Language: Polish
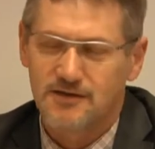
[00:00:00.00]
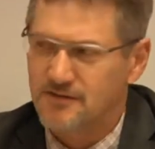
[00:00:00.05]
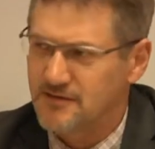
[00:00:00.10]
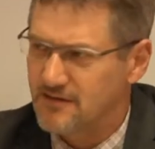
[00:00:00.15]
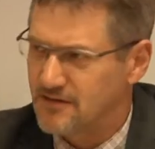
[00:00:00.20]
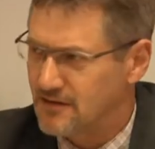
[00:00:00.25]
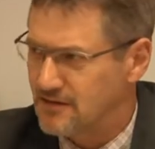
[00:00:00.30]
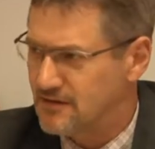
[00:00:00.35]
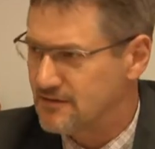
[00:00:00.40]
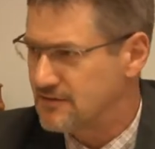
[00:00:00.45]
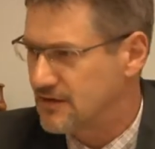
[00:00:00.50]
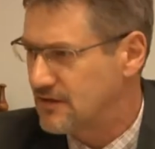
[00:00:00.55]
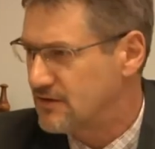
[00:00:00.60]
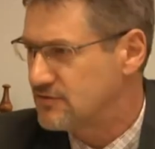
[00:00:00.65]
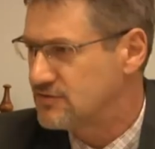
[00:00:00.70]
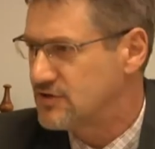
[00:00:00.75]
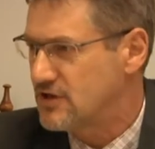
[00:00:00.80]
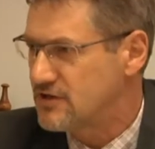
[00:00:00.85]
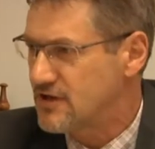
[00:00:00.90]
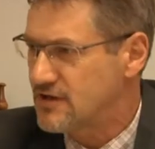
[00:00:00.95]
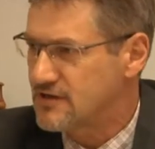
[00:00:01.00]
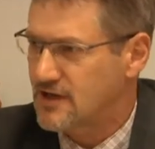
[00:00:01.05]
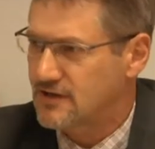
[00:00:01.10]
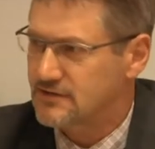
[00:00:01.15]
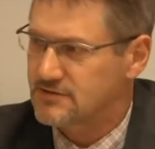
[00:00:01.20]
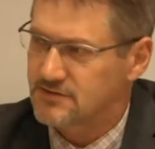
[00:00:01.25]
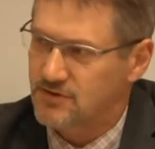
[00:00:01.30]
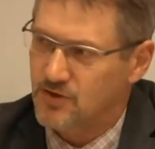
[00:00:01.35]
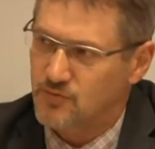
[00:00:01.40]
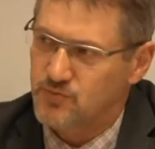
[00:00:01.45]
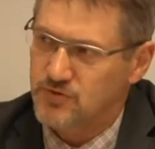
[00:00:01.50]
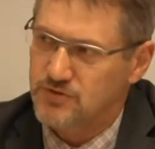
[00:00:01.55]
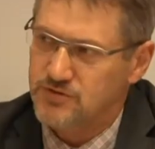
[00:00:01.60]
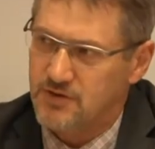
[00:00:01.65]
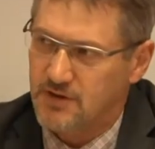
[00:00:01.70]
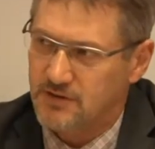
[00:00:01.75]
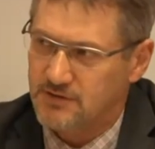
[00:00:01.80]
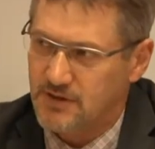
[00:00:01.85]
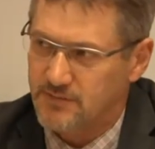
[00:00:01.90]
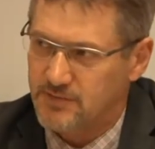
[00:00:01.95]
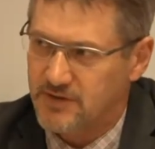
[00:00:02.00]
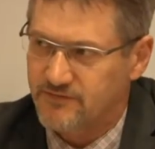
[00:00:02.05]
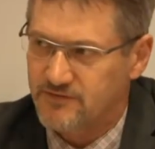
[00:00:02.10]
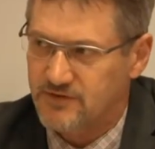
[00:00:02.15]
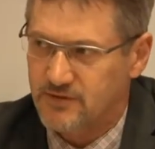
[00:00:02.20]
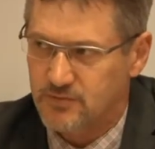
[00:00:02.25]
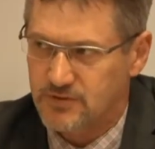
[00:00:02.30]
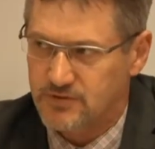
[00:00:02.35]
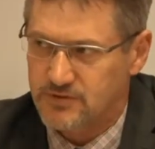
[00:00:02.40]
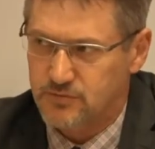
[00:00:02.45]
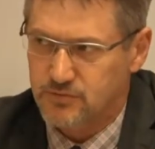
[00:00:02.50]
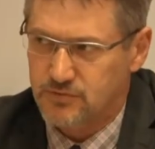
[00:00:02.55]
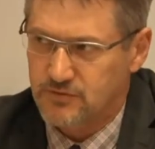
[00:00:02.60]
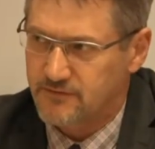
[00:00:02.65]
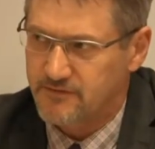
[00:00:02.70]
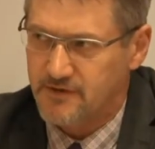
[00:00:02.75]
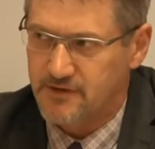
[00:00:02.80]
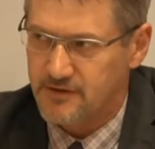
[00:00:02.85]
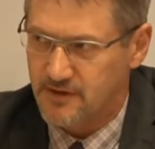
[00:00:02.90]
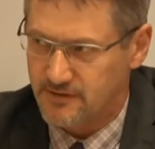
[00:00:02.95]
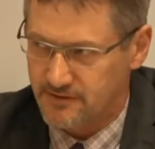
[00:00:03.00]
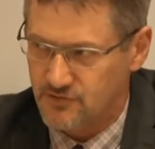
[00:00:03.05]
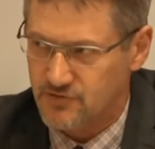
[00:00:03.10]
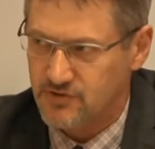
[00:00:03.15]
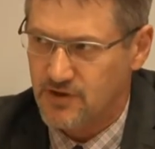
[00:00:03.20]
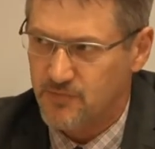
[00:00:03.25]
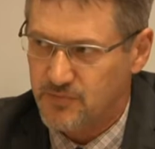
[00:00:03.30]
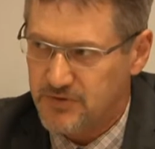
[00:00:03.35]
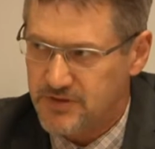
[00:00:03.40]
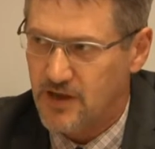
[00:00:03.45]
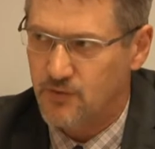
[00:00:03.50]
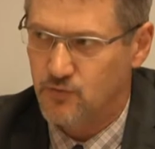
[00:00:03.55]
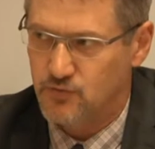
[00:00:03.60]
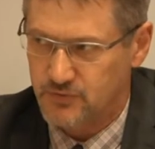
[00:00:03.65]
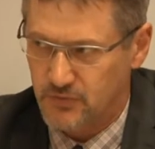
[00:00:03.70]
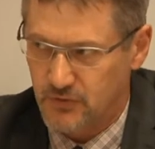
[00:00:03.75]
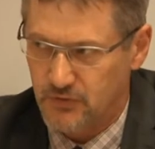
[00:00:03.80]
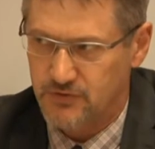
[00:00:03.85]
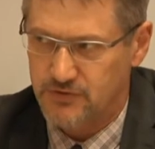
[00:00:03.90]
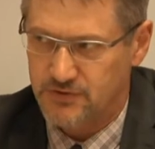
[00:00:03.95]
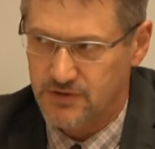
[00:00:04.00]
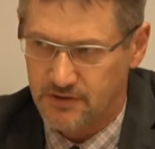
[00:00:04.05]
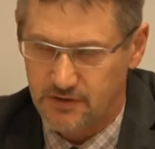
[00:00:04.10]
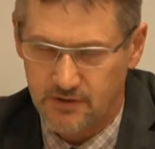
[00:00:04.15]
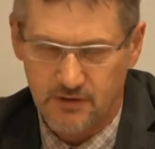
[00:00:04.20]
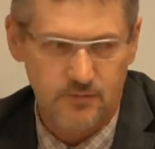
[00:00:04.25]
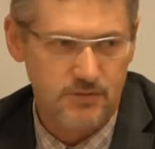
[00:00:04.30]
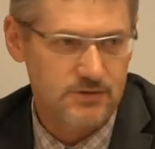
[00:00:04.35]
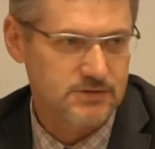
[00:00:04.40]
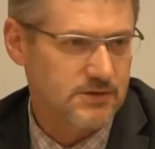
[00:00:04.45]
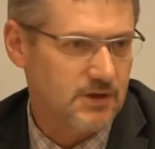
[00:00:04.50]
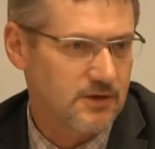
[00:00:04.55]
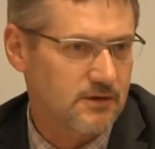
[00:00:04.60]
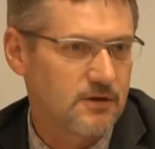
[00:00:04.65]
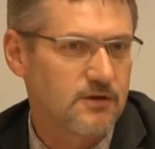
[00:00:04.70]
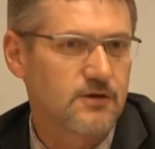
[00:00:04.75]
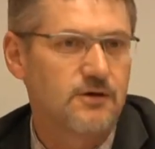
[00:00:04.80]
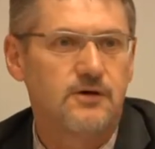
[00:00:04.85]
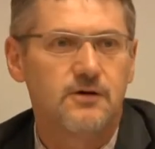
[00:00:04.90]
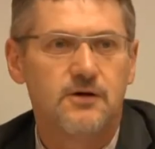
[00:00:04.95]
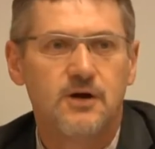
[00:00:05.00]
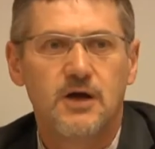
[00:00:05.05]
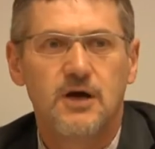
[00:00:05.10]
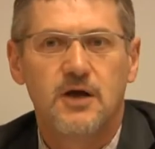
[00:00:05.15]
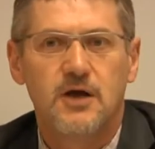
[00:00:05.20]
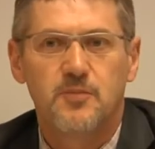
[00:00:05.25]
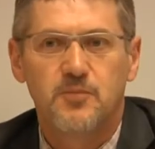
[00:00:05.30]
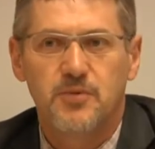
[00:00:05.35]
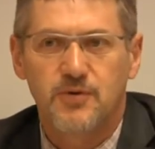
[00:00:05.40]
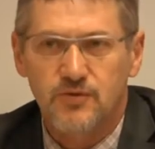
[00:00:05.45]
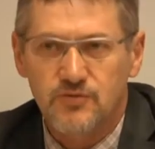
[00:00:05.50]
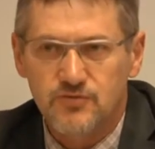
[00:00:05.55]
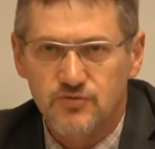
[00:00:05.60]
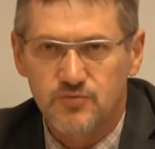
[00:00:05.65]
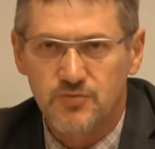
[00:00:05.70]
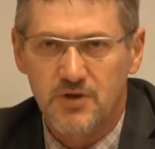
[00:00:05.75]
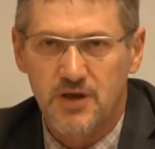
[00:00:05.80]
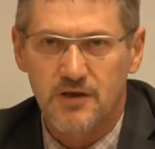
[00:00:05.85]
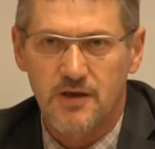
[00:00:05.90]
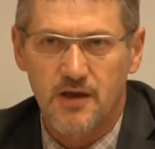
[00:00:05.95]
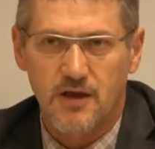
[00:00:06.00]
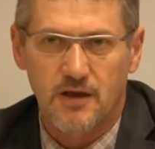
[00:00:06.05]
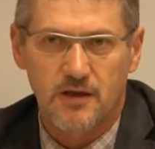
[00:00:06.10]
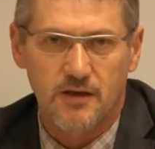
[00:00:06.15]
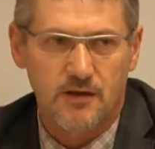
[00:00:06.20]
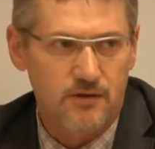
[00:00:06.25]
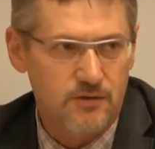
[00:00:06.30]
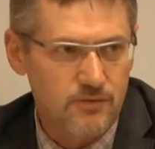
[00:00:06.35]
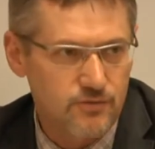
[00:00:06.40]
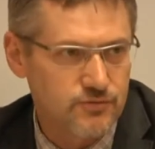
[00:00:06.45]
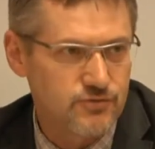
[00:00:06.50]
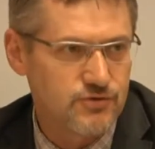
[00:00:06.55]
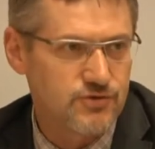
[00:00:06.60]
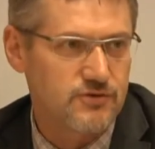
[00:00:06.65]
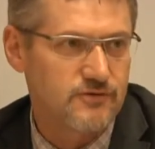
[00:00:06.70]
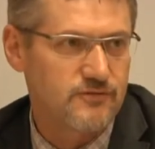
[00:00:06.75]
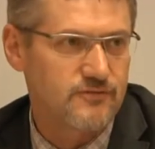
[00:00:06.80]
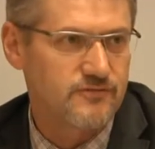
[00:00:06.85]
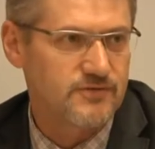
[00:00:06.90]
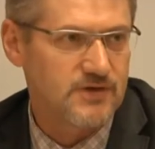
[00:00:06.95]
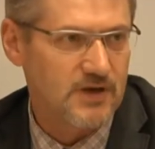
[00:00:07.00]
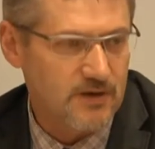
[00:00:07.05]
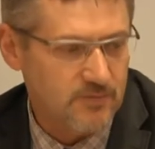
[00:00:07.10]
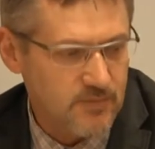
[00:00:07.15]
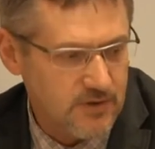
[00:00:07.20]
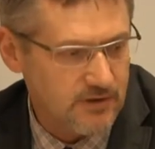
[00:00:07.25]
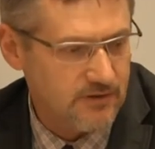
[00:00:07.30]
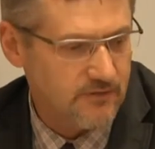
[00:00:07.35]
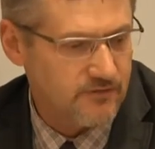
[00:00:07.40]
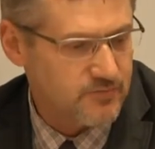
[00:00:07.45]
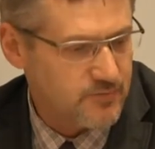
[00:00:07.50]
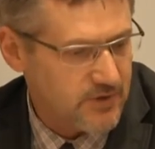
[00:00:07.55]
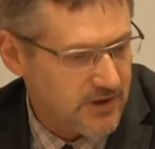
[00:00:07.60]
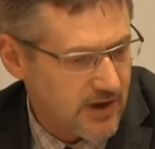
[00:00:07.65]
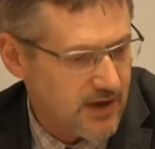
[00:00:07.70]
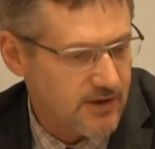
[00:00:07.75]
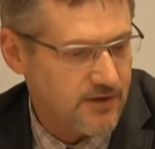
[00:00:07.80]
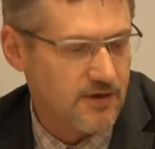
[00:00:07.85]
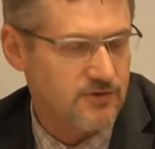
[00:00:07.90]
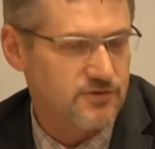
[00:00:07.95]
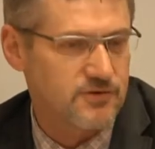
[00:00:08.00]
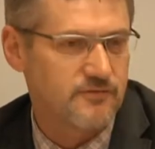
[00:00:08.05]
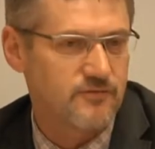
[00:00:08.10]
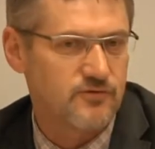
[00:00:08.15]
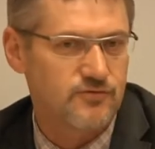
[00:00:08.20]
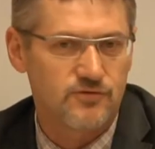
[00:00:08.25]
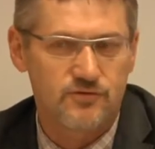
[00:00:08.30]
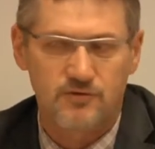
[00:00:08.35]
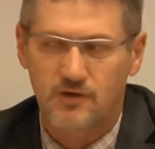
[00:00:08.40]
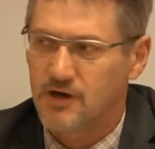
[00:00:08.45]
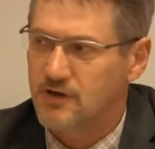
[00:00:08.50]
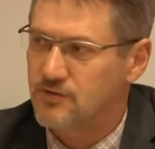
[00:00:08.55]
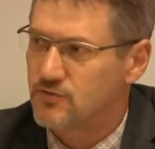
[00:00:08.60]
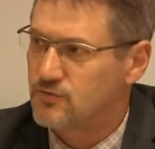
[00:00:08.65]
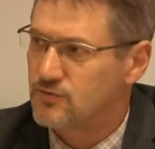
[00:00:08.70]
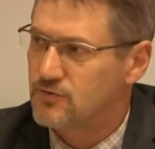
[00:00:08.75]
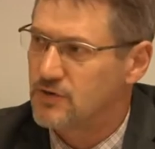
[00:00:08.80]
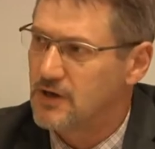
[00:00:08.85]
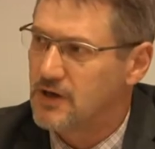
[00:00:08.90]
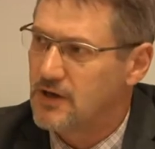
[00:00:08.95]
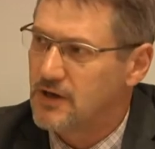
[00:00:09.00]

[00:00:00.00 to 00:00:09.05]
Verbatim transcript: E, tego się nie da zrobić tak naprawdę bez zbudowania też kapitału społecznego, bez takiego porozumienia ludzi, wzajemnego wspierania się w osiąganiu